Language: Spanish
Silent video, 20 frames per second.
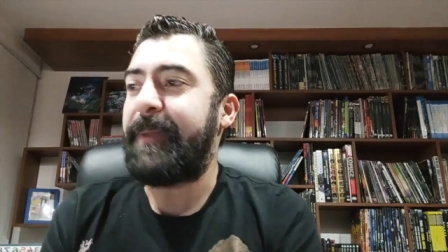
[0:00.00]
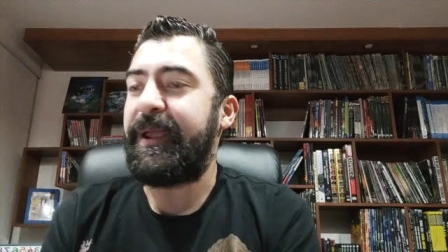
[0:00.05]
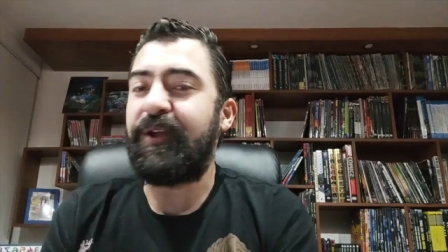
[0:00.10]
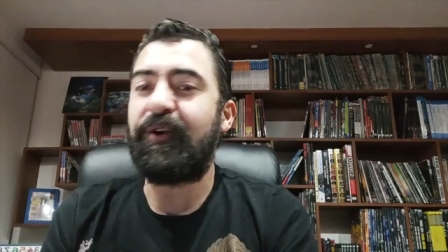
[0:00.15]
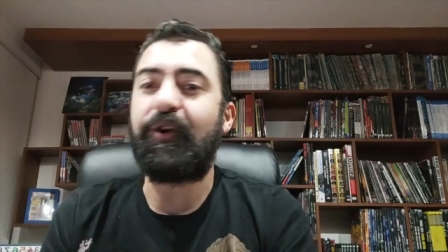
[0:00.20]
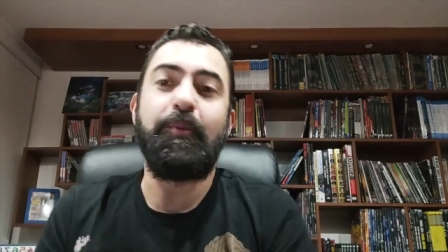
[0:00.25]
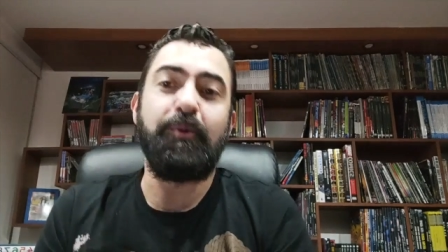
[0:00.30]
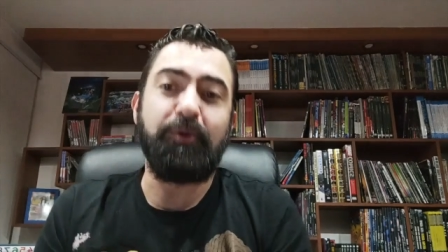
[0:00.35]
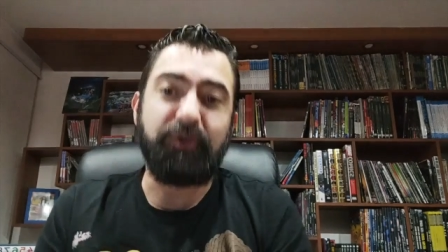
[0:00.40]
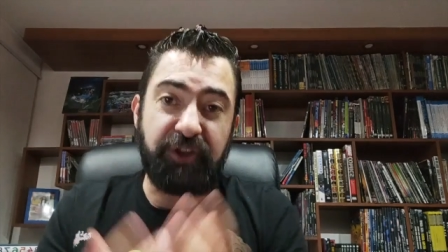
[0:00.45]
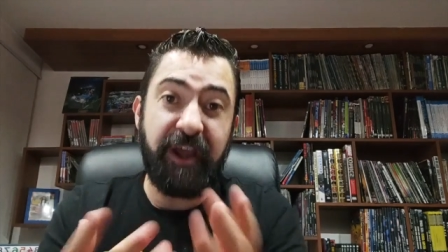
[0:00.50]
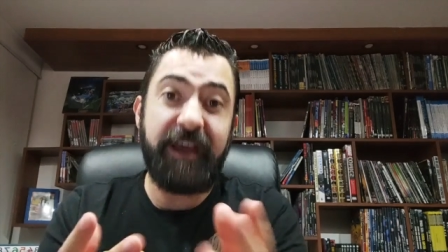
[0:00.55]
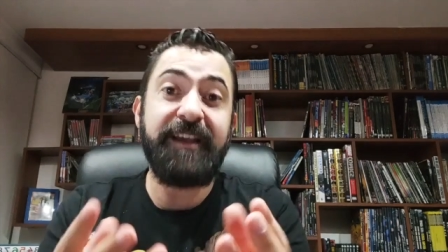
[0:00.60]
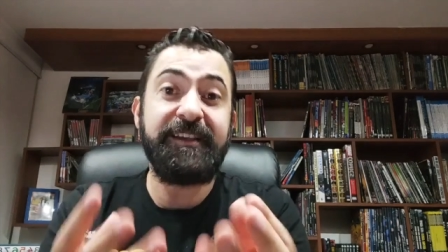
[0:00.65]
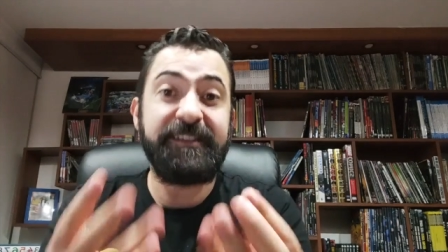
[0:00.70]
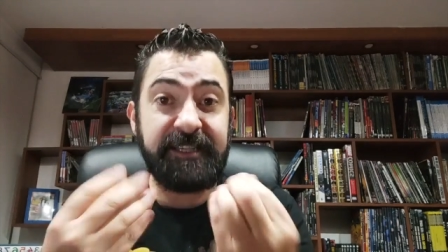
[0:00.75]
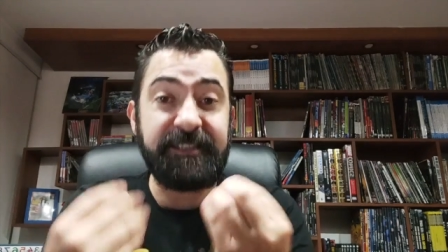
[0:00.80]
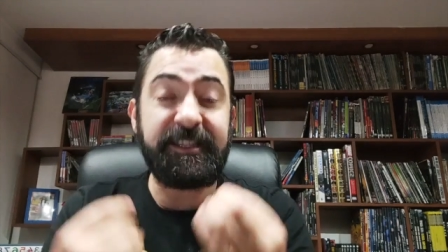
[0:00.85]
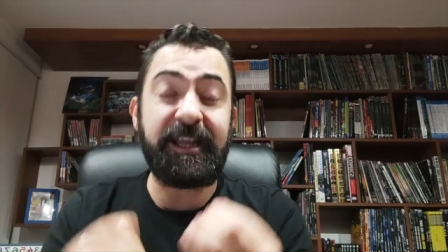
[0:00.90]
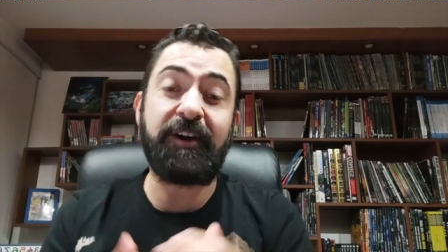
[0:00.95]
pero como
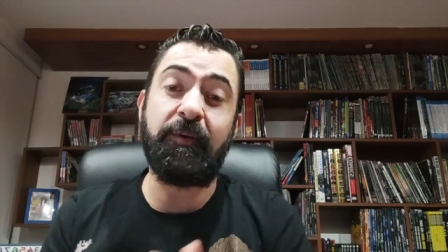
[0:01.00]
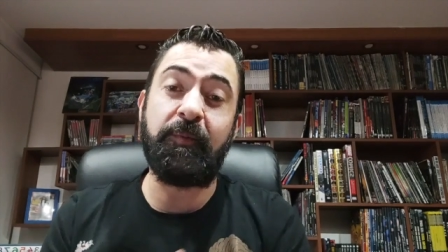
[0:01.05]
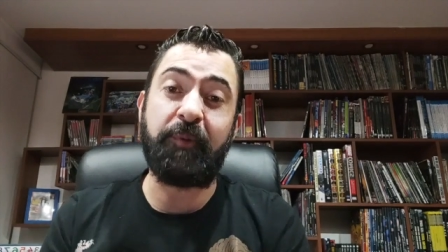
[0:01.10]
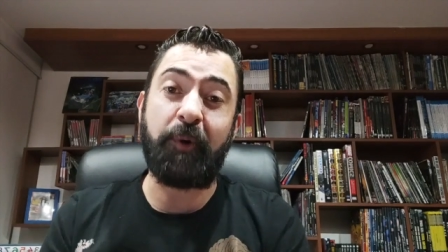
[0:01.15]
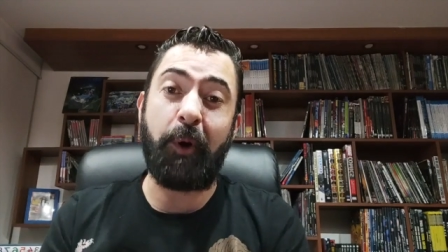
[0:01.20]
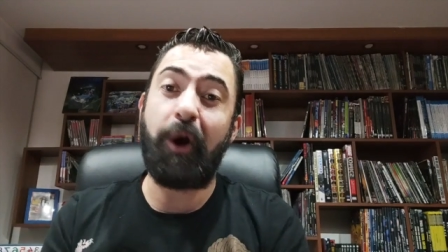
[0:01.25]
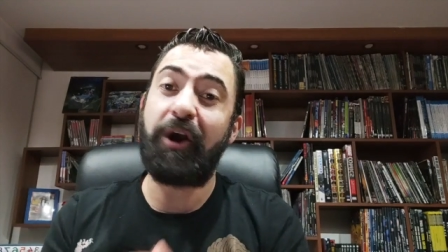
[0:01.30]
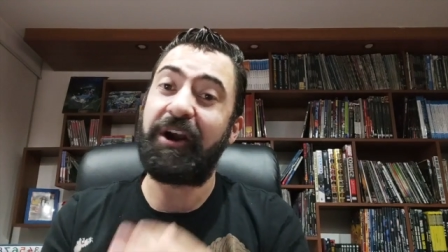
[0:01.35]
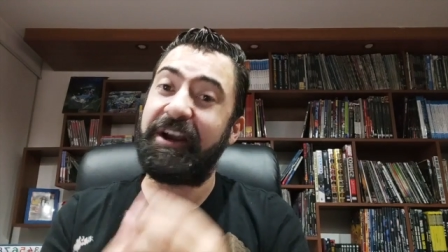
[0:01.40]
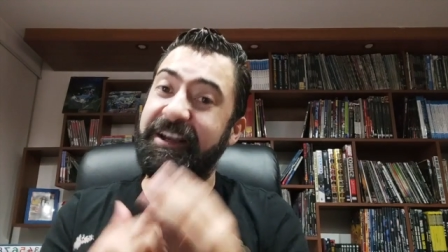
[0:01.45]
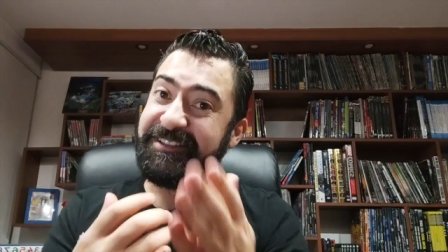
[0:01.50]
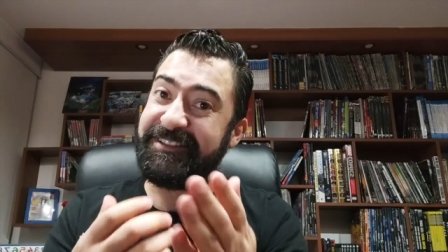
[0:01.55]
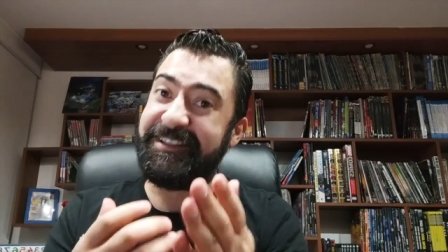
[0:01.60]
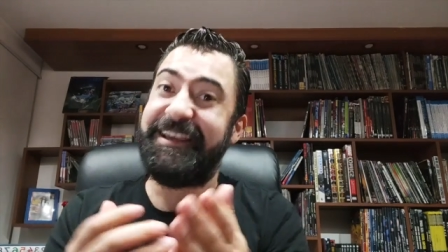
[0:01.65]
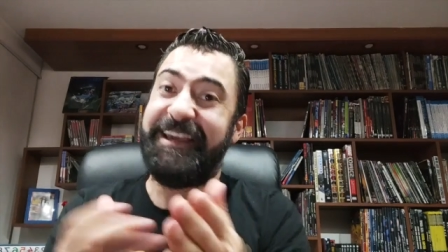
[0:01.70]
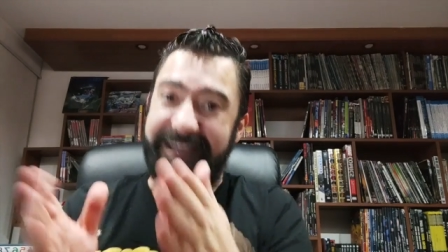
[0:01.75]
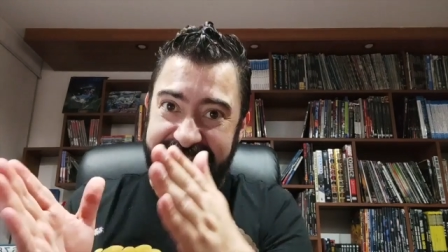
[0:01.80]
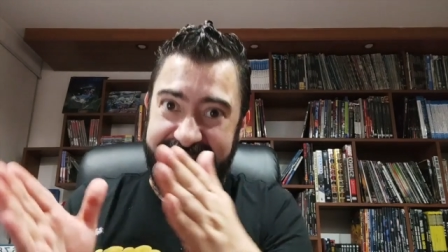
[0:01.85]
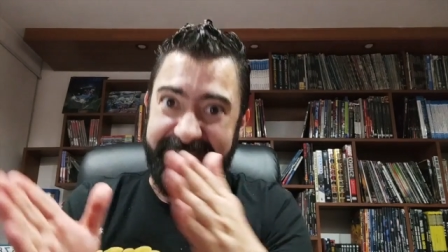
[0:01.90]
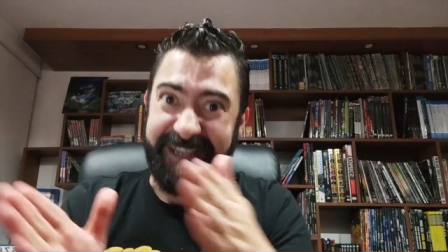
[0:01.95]
ustedes ya está comprobado que
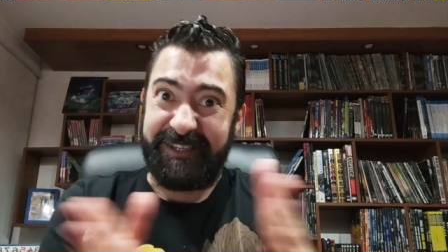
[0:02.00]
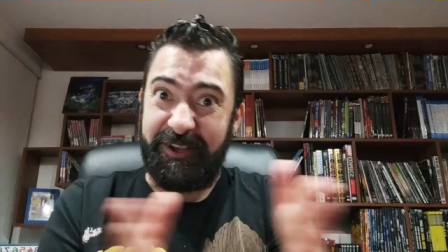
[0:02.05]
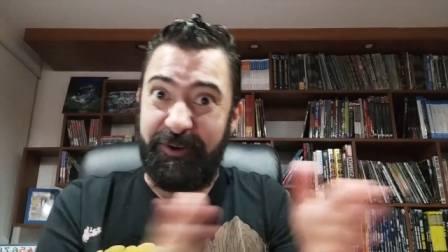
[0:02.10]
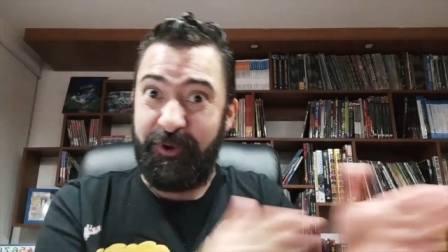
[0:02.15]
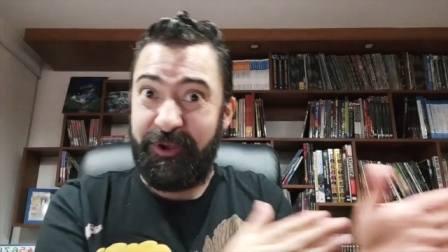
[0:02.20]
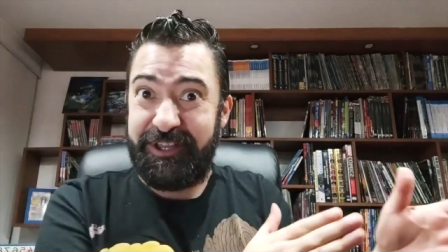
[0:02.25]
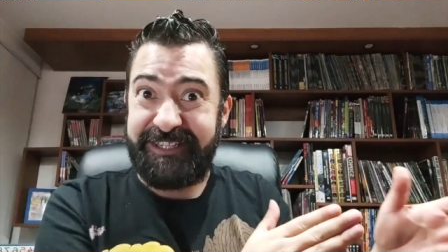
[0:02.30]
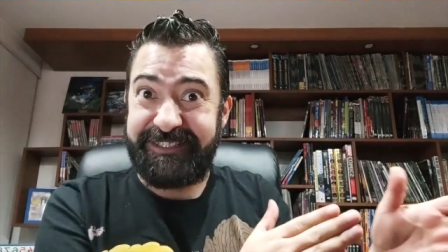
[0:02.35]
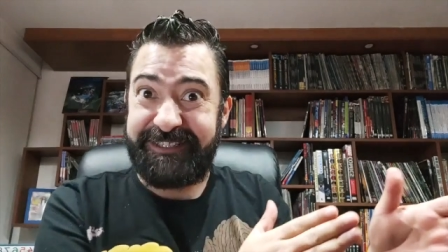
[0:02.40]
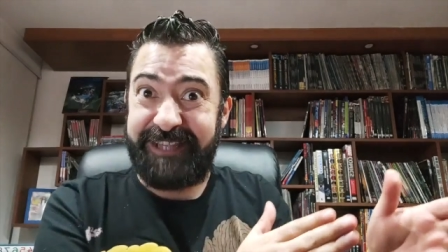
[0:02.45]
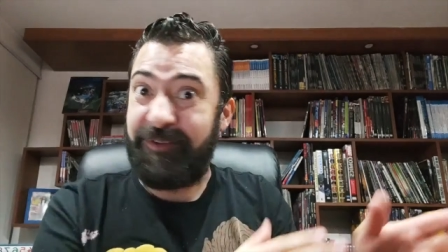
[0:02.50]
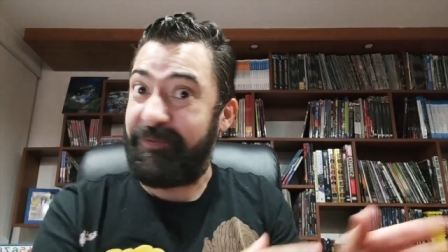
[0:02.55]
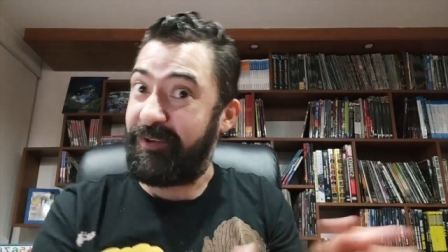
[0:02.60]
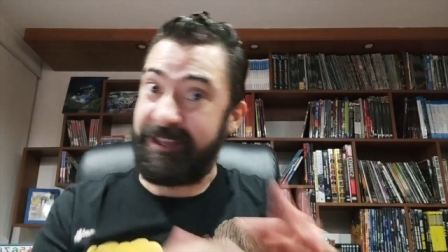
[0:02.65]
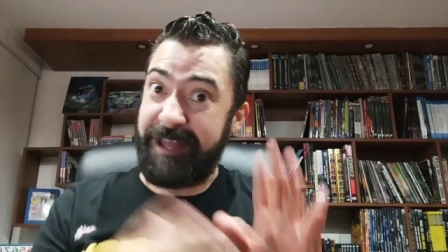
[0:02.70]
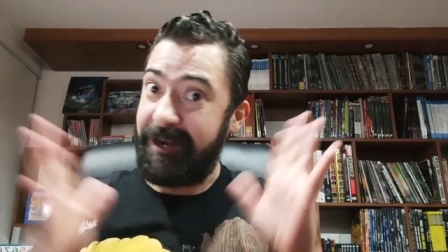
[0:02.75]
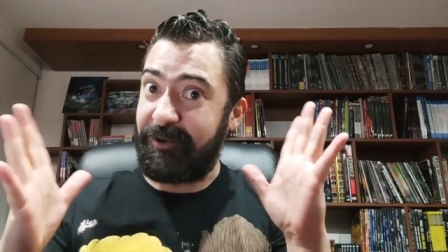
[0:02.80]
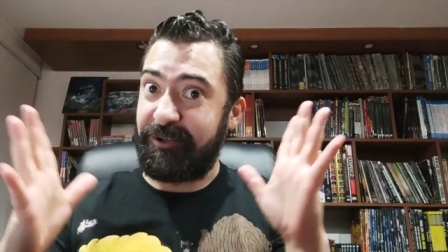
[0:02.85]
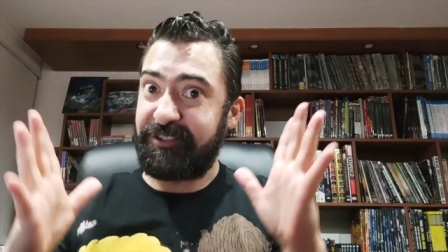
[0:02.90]
sí y que se lo ven hasta el final,